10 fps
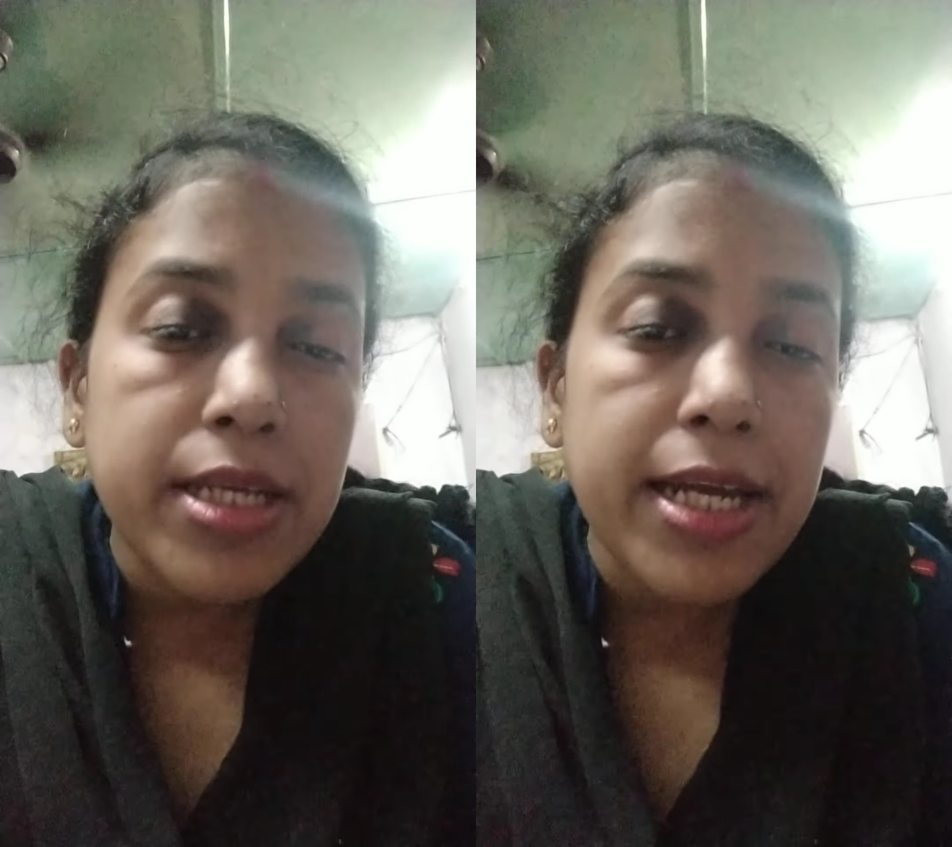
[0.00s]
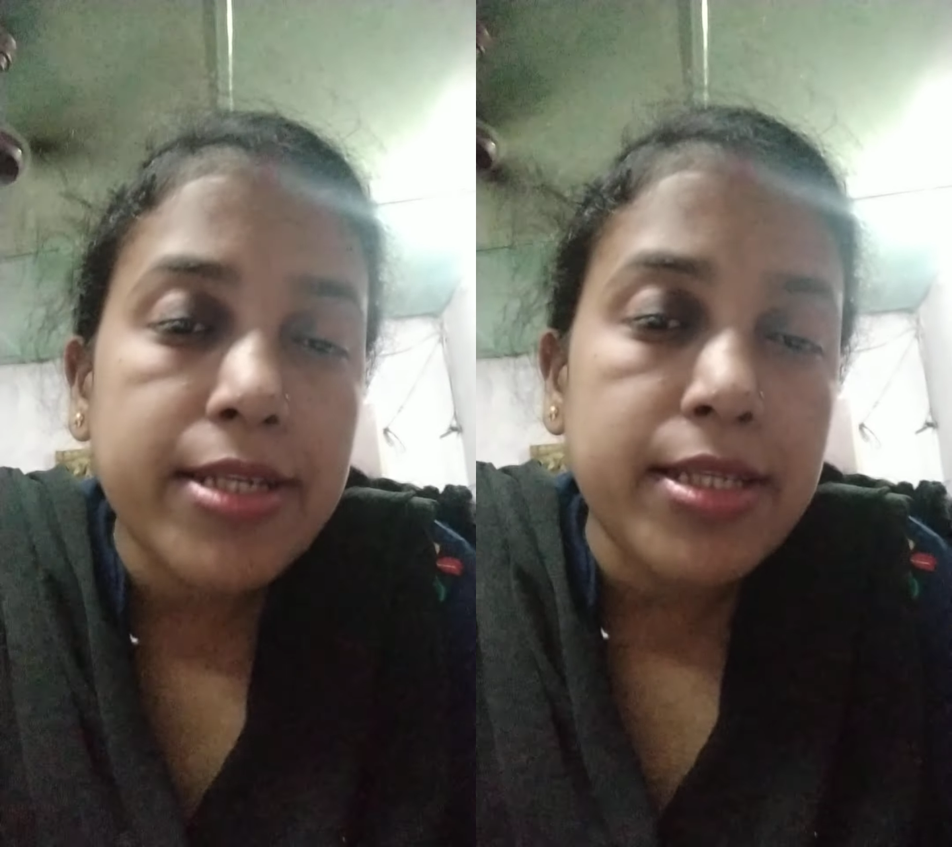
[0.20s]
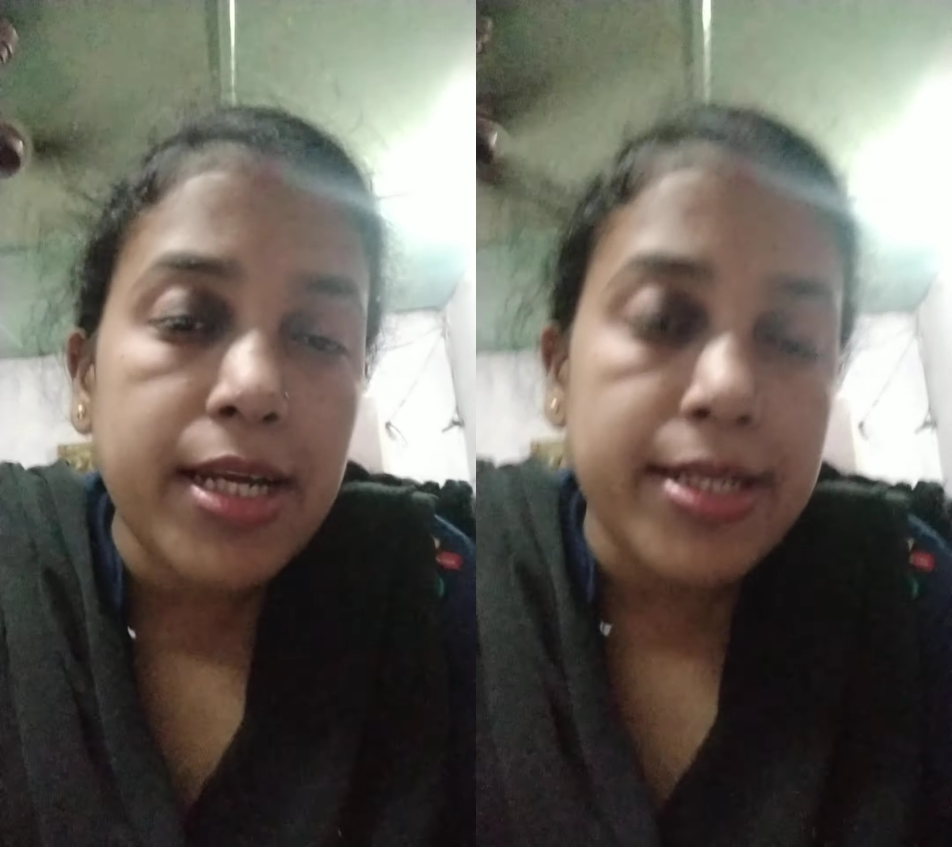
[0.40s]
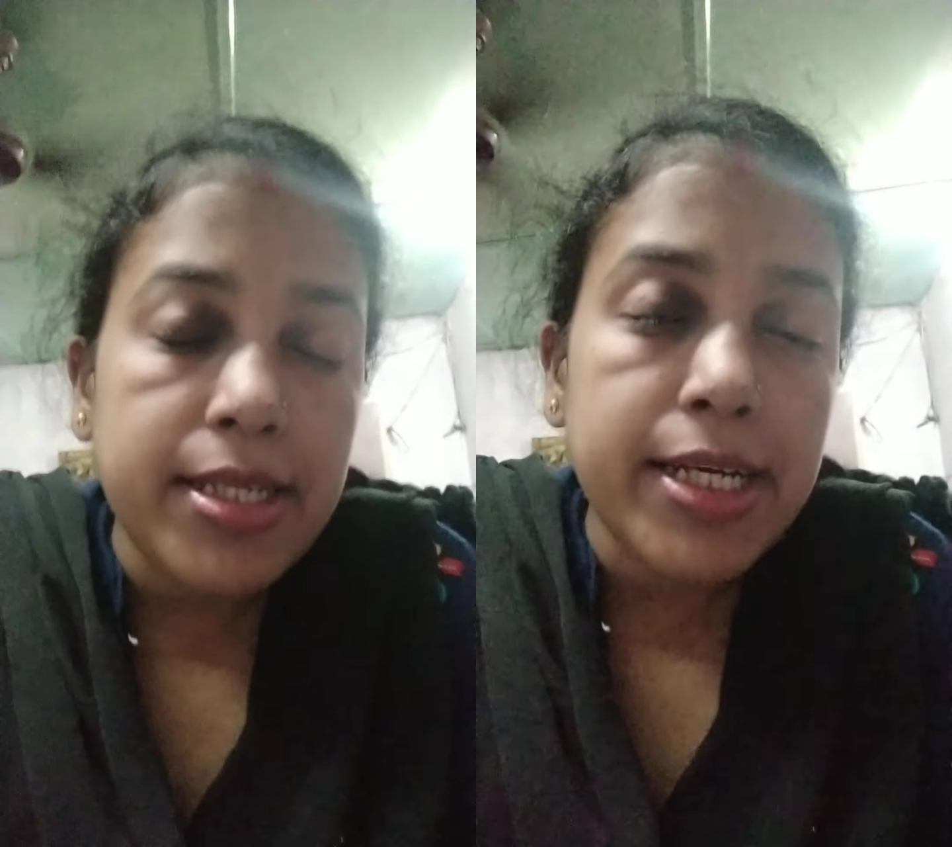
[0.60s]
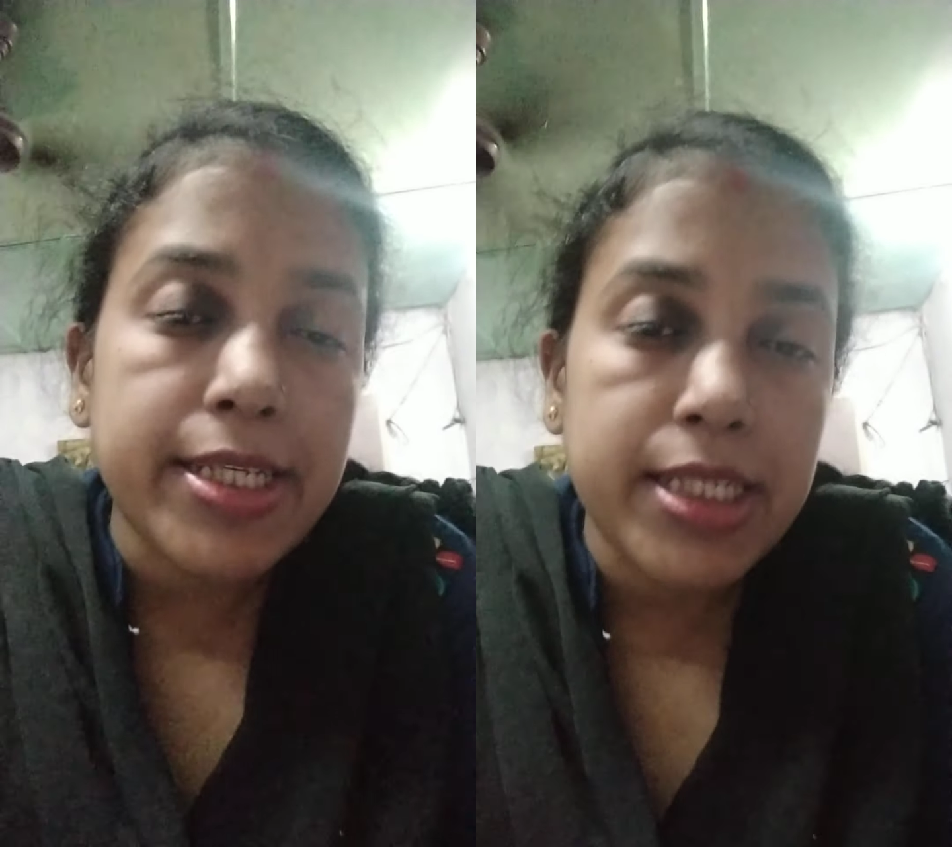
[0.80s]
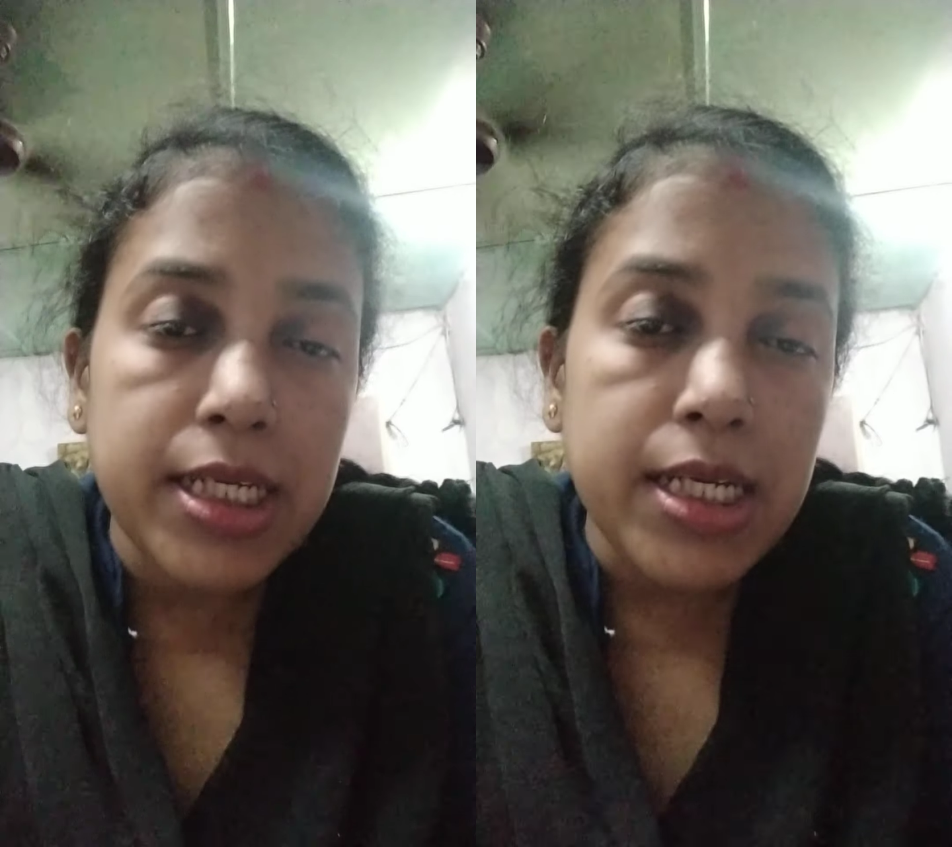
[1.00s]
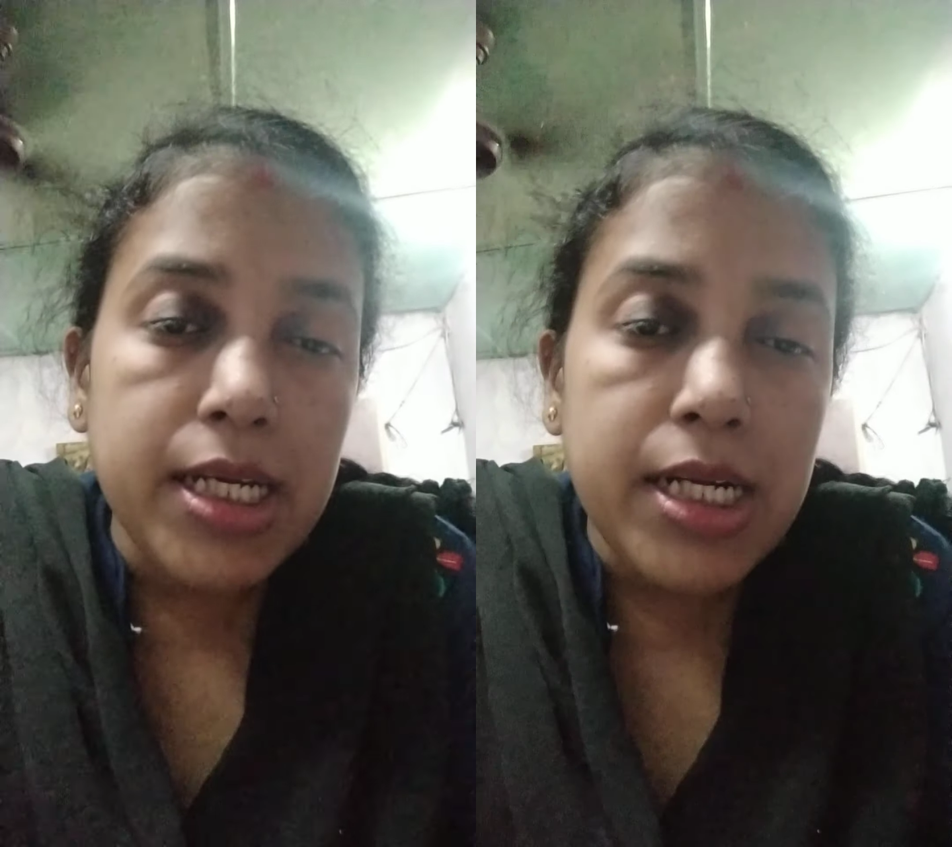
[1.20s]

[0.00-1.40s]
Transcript: देखते हैं डस्ट